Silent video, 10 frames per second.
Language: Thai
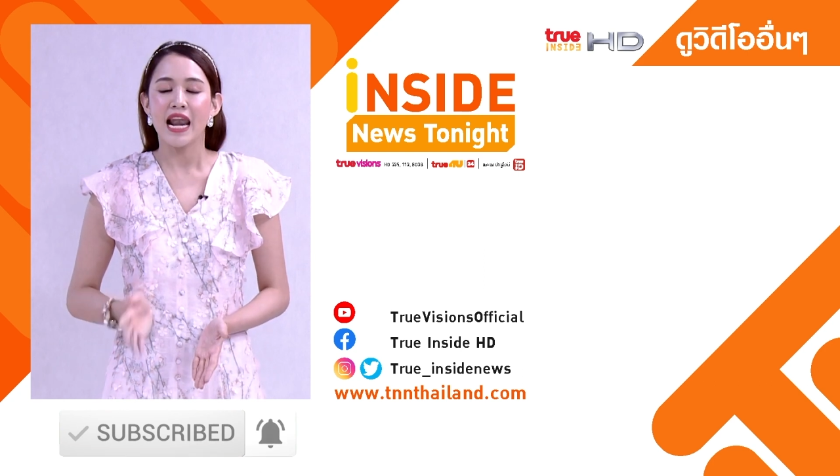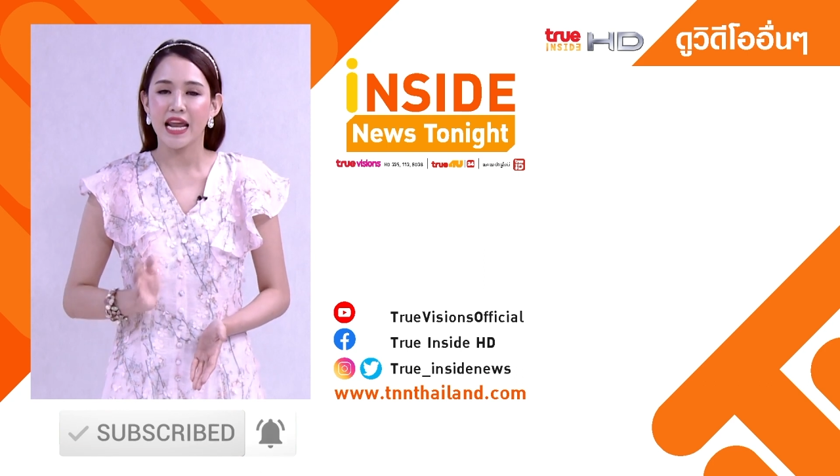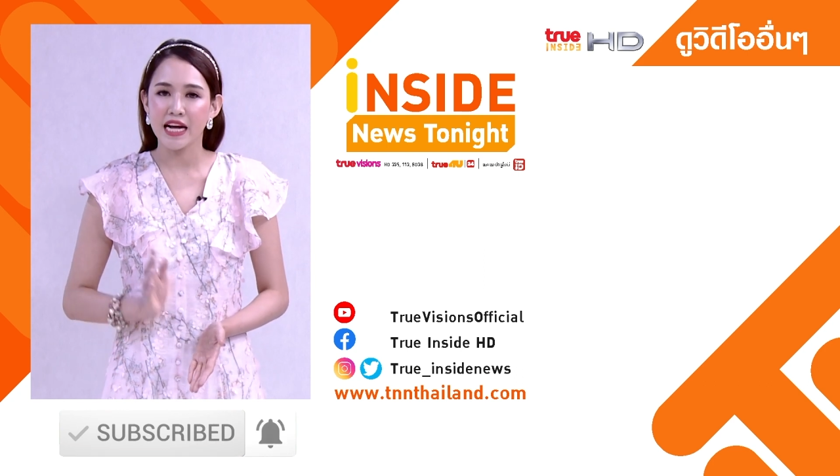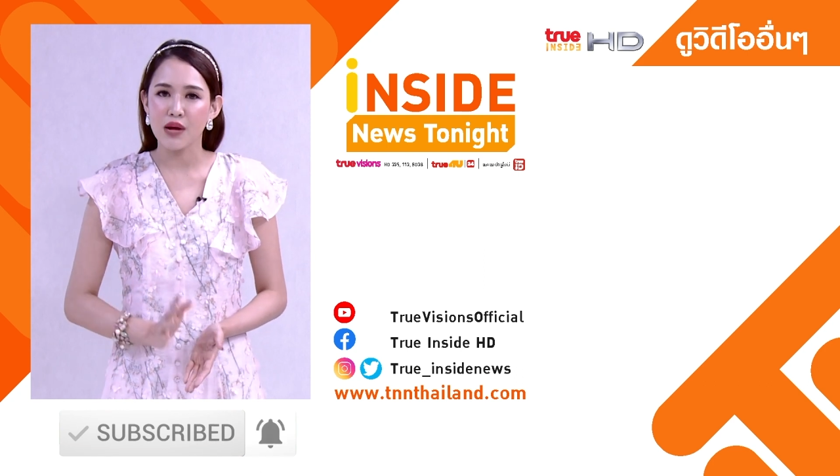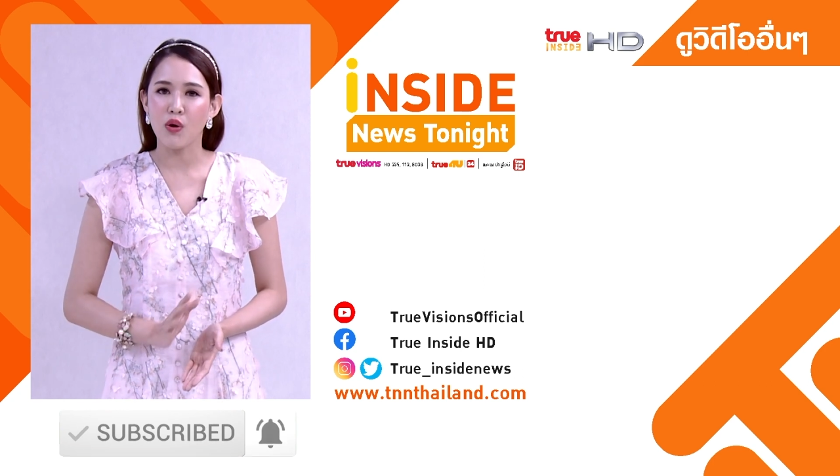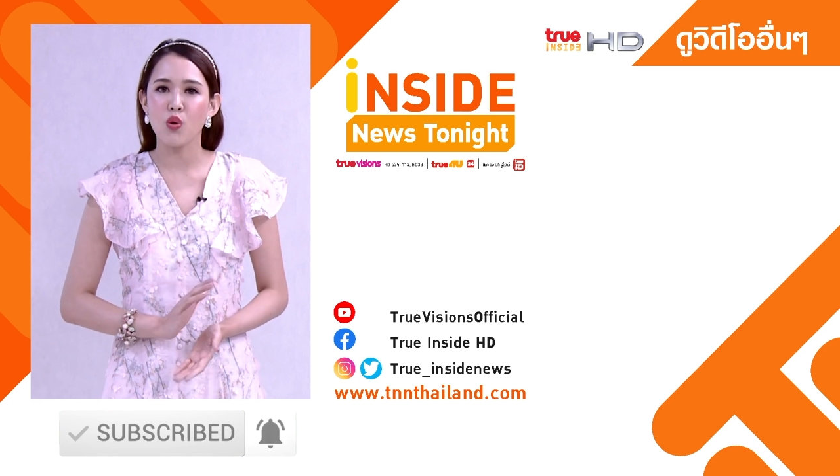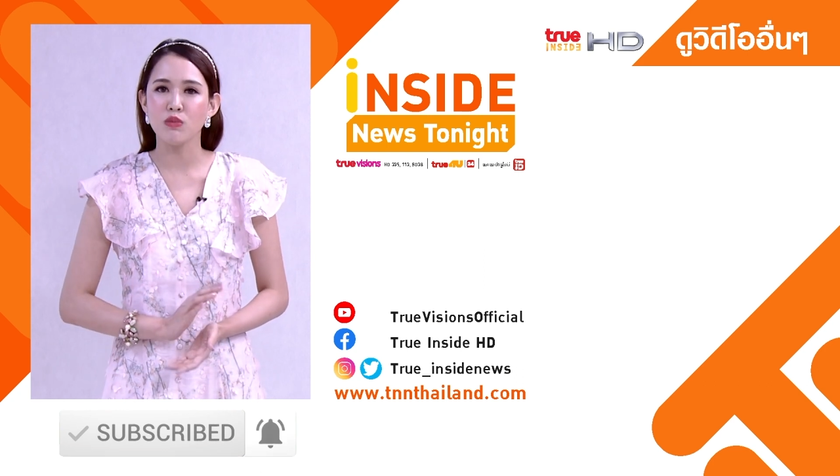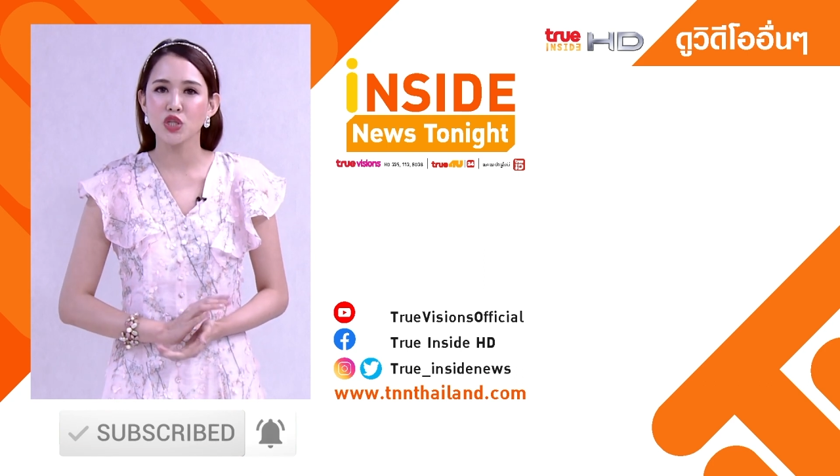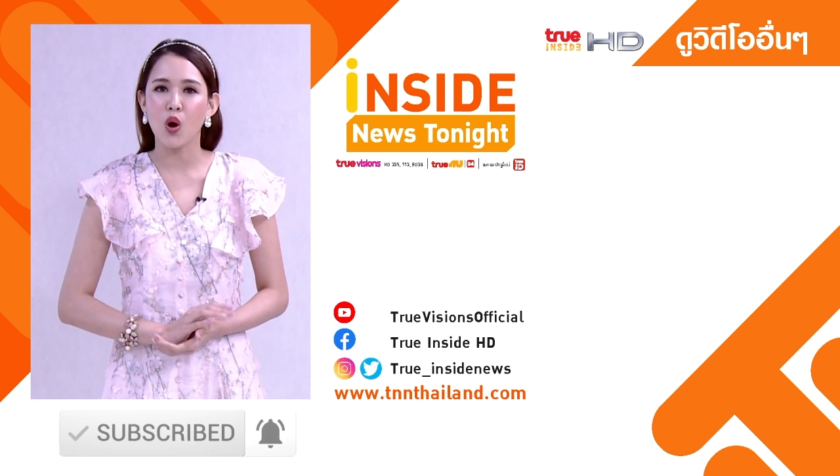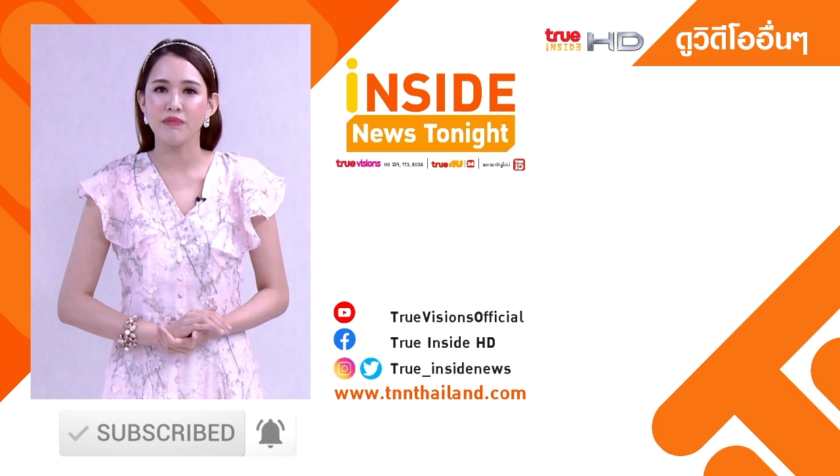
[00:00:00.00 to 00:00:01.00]
และถ้าเกิดว่าคุณ
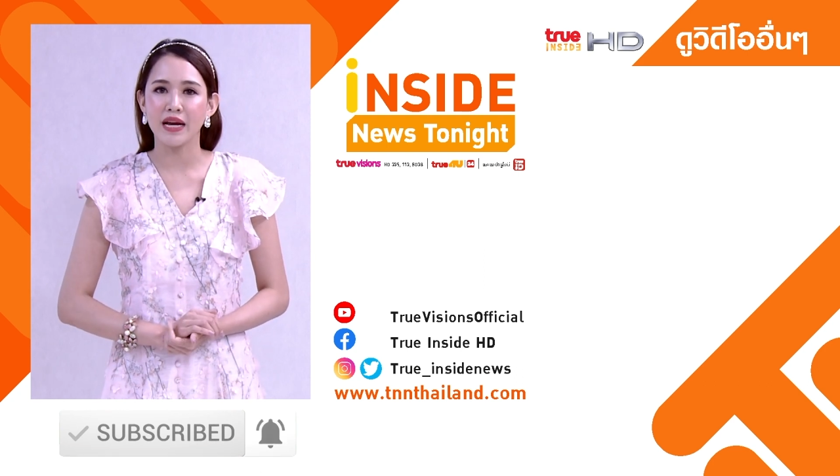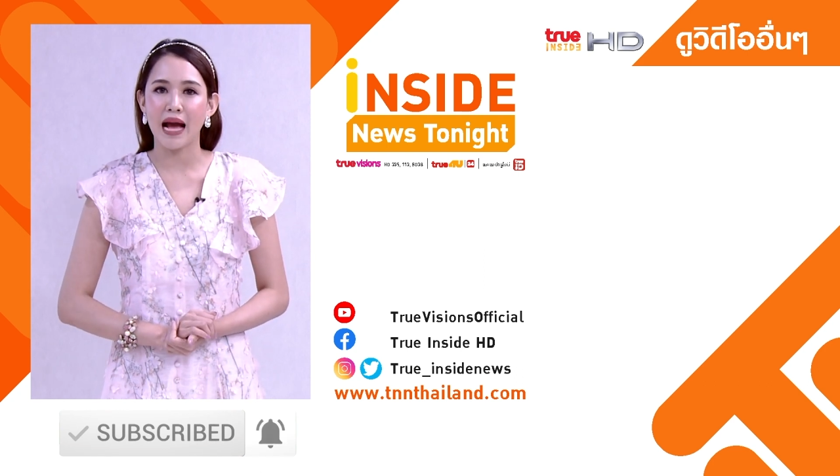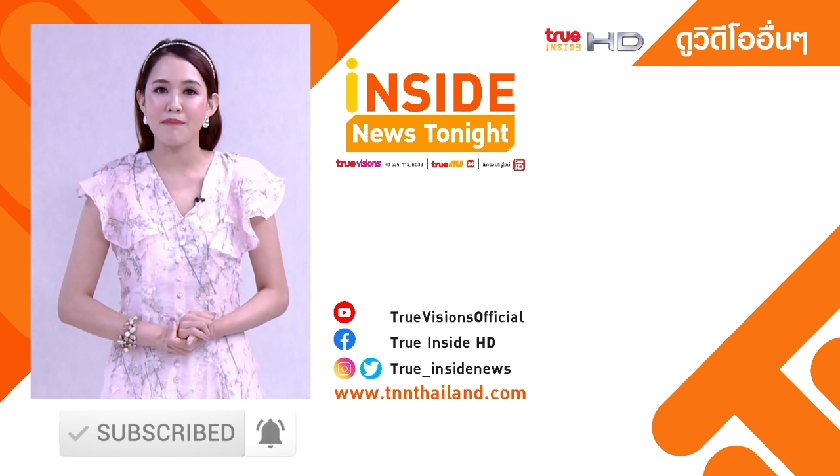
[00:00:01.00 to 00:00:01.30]
ผู้ชมนะคะ